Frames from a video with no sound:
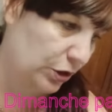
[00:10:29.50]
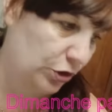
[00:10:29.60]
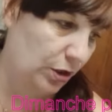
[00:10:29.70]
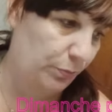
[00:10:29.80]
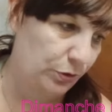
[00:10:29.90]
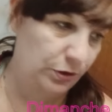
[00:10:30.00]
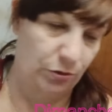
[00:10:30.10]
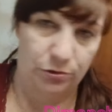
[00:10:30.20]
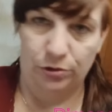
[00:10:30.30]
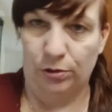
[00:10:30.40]
j'ai acheté un petit
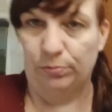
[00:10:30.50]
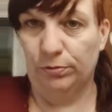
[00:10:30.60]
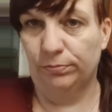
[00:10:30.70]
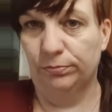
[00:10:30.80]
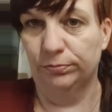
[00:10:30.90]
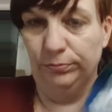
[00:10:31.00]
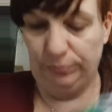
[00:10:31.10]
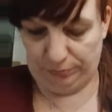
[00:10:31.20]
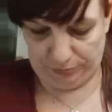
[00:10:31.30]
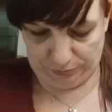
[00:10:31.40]
ensemble
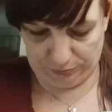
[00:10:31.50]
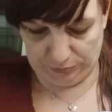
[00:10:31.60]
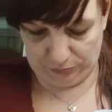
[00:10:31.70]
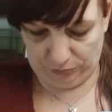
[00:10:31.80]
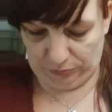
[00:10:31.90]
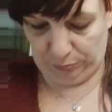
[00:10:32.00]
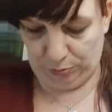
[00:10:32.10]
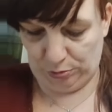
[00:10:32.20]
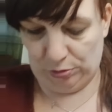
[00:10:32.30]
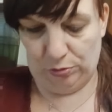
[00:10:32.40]

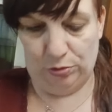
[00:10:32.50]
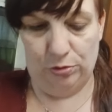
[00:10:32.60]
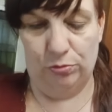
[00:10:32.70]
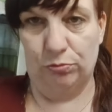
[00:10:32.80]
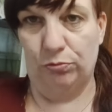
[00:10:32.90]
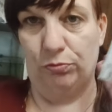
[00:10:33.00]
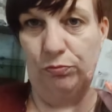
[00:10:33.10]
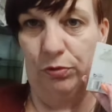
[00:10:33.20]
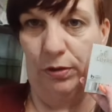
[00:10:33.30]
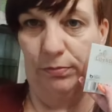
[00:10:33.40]
pour Sandra. Donc
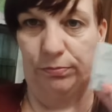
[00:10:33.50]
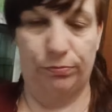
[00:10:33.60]
voilà.